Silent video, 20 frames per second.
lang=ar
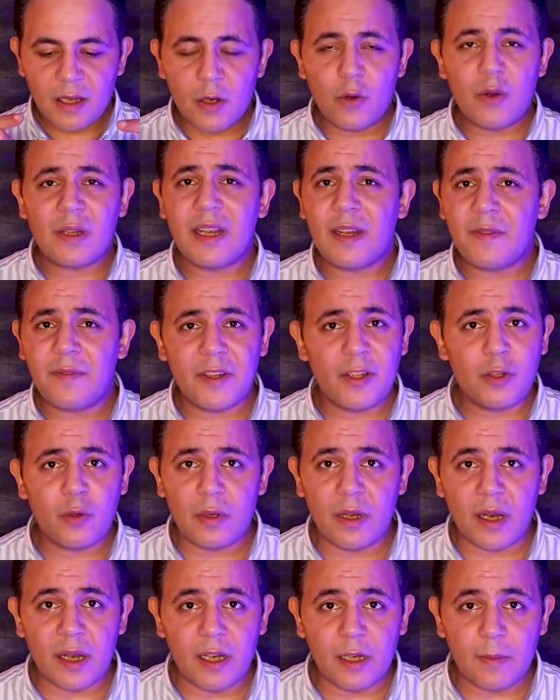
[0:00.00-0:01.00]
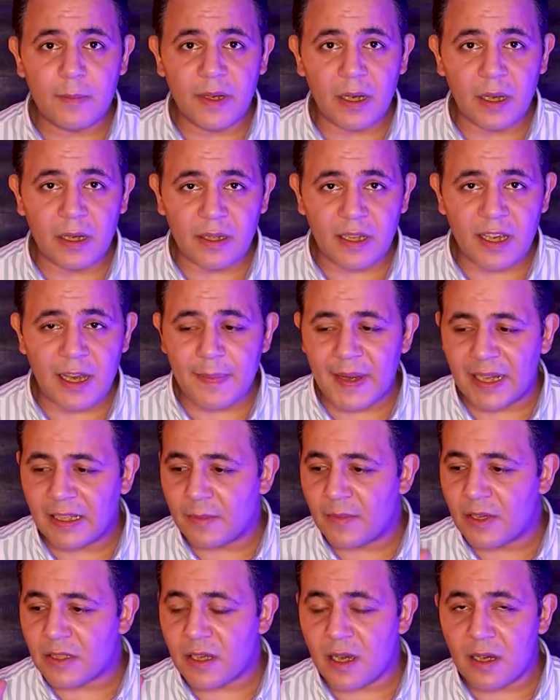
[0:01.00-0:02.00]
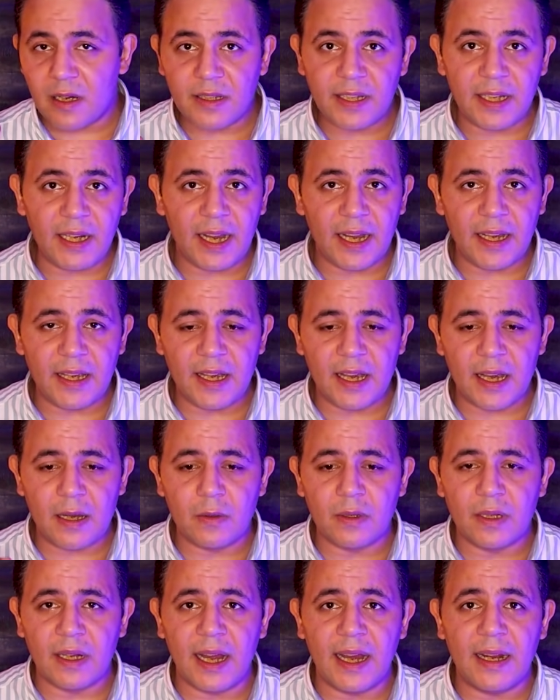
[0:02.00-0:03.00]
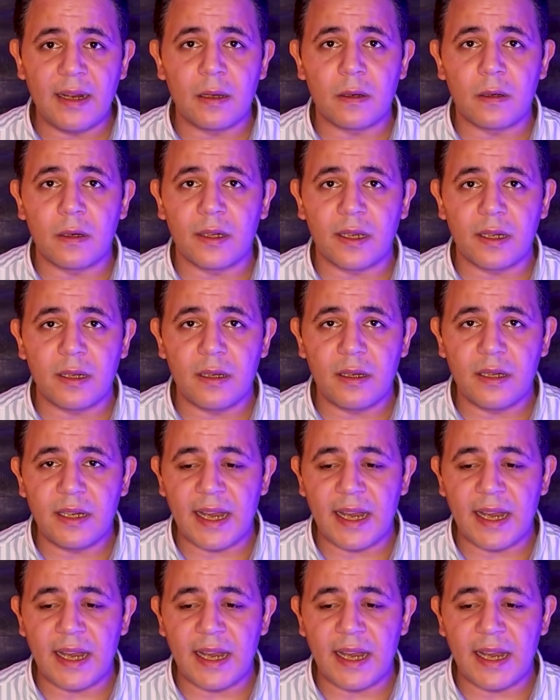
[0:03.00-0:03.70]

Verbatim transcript: هو ده الفيديو اللي يليق بالقضيه بعد ما ظهرت الحقيقه وان انا راجل